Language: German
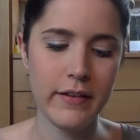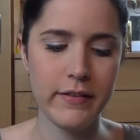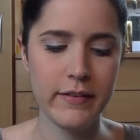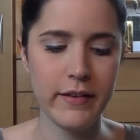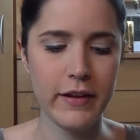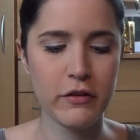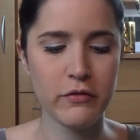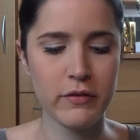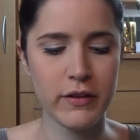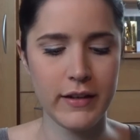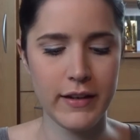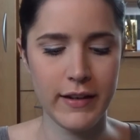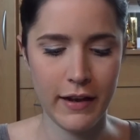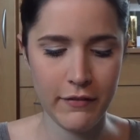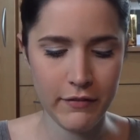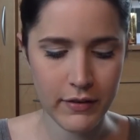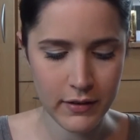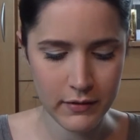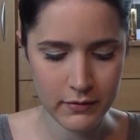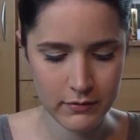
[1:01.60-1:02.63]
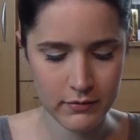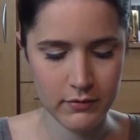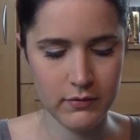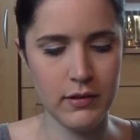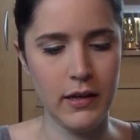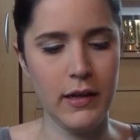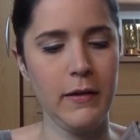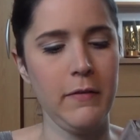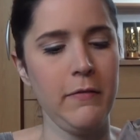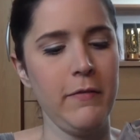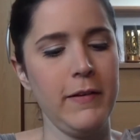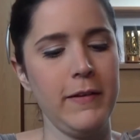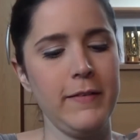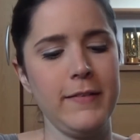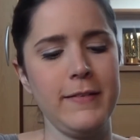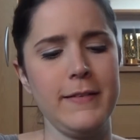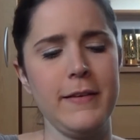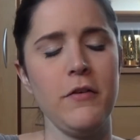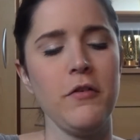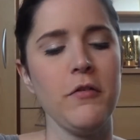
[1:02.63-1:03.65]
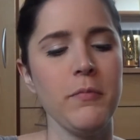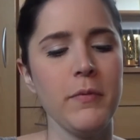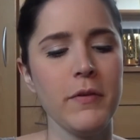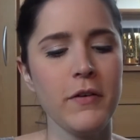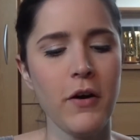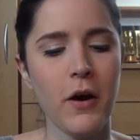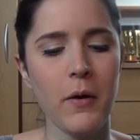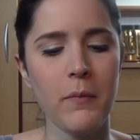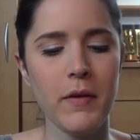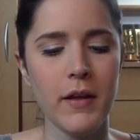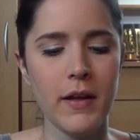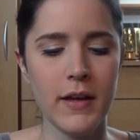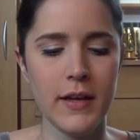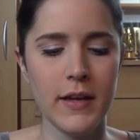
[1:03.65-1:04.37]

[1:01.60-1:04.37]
Secret Lover. Äh, wenn ich es jetzt aufbekomme.